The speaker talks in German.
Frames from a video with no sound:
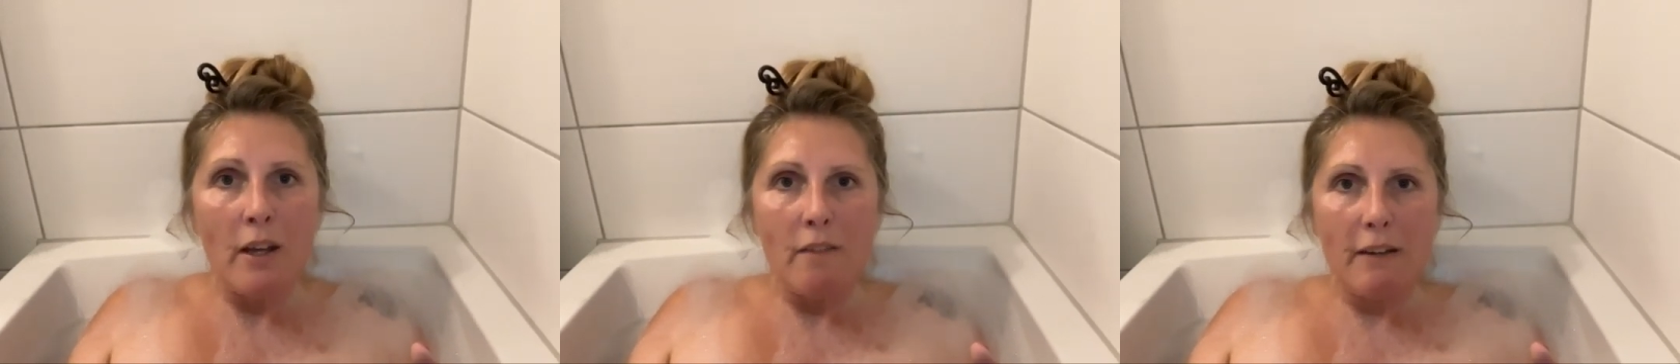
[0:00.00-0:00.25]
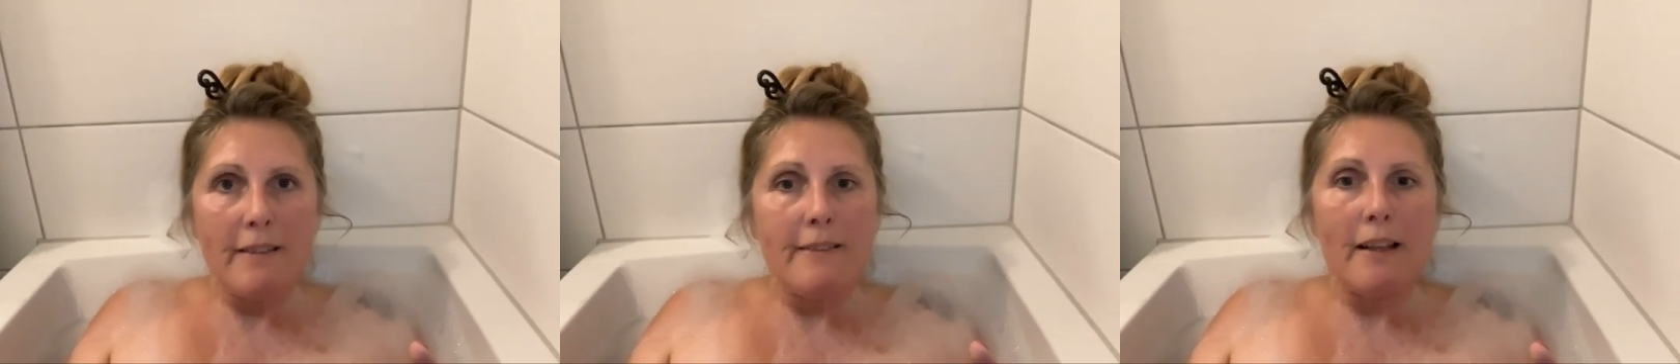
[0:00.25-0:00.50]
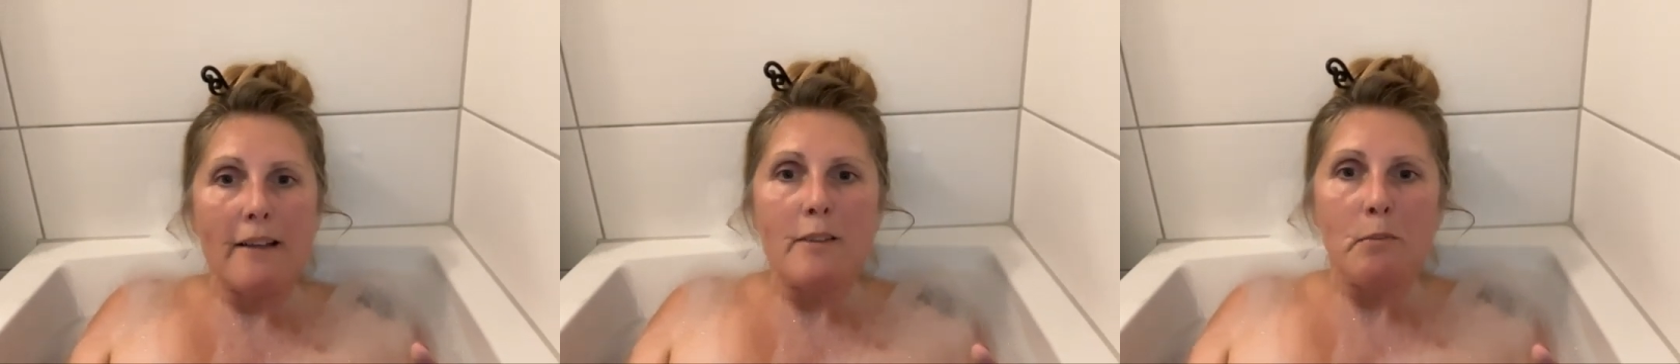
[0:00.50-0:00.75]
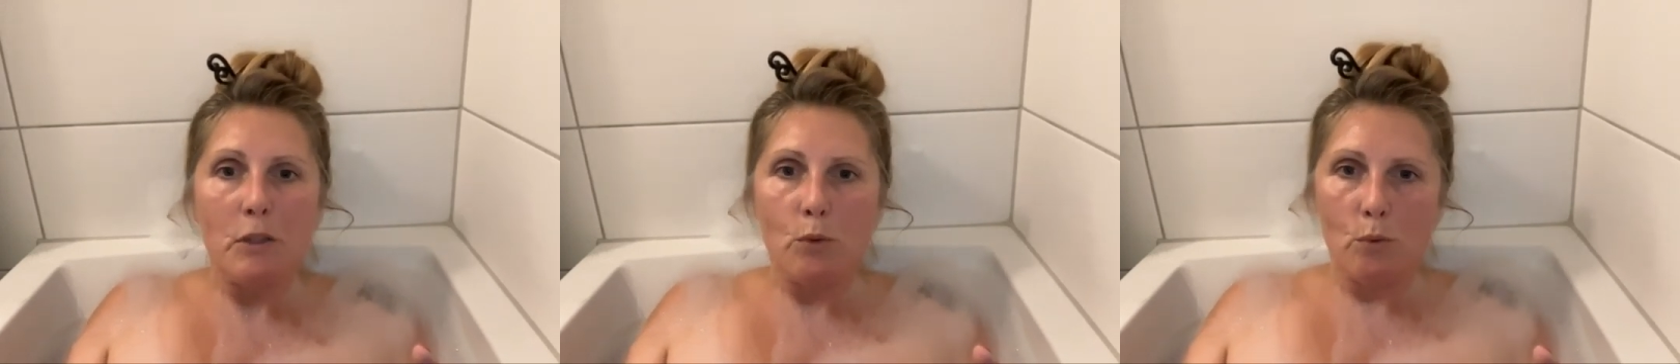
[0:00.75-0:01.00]
was das
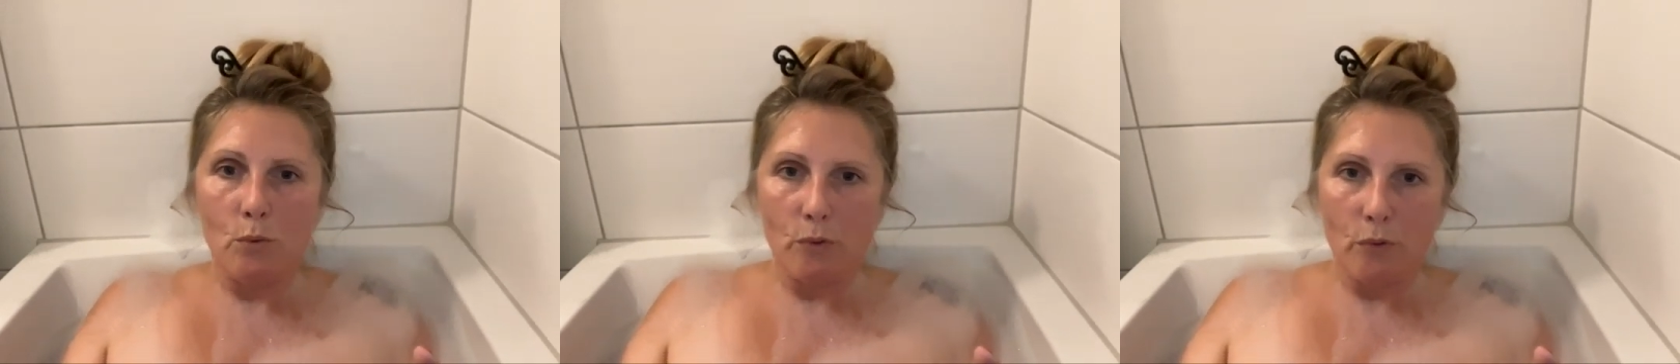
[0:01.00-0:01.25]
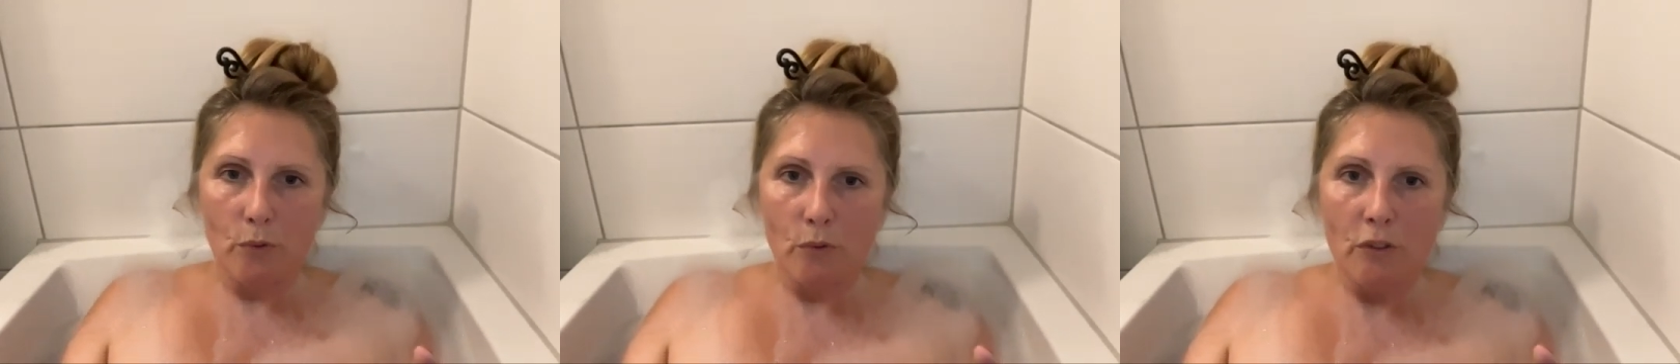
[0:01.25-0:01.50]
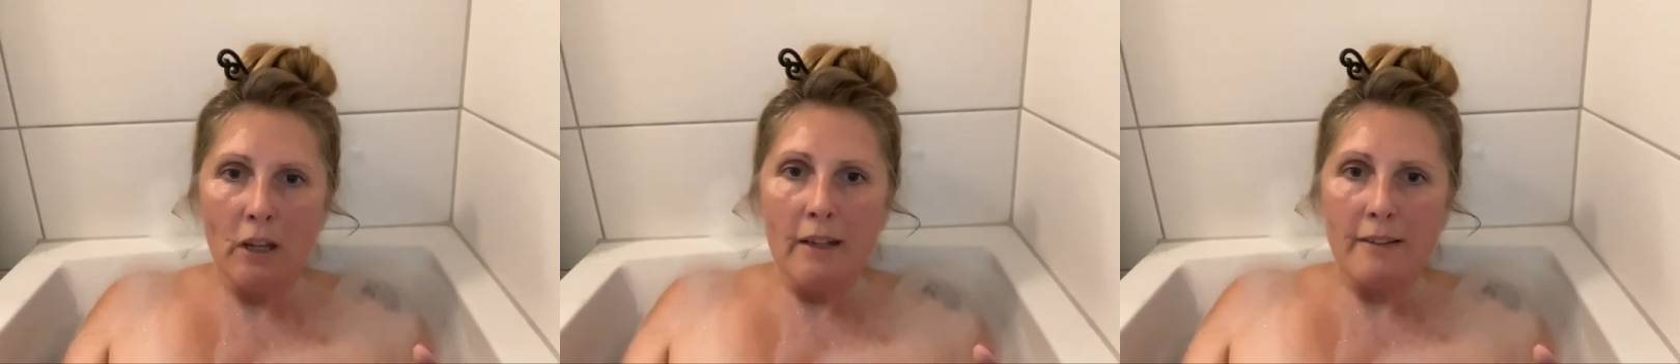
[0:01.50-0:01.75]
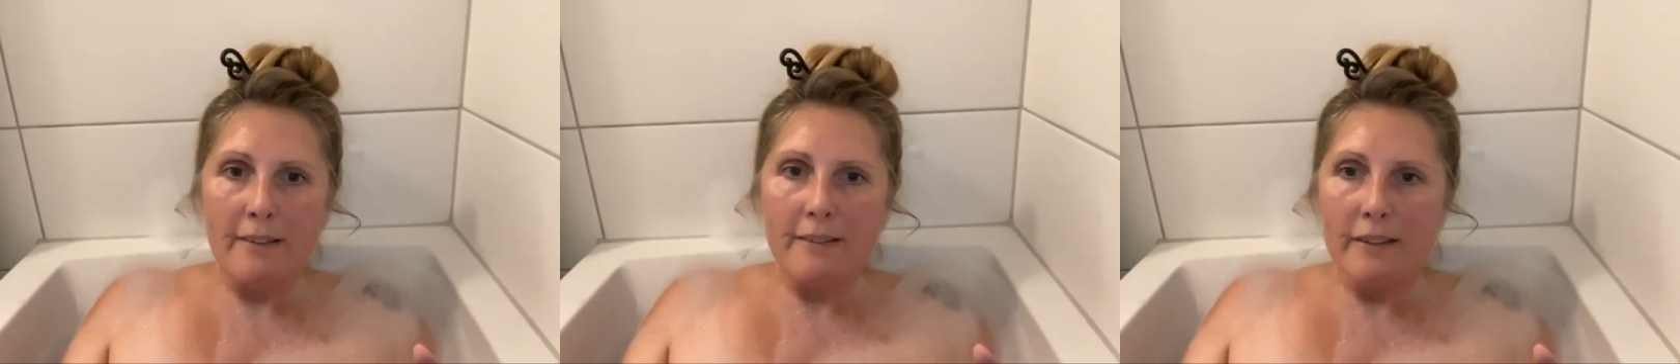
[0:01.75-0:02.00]
mit uns und
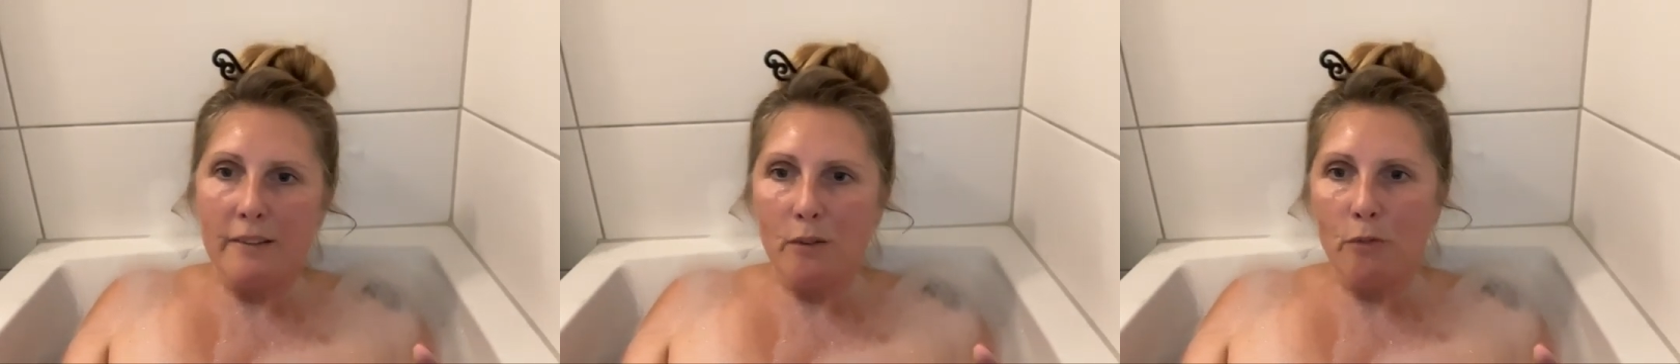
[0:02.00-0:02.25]
dass diese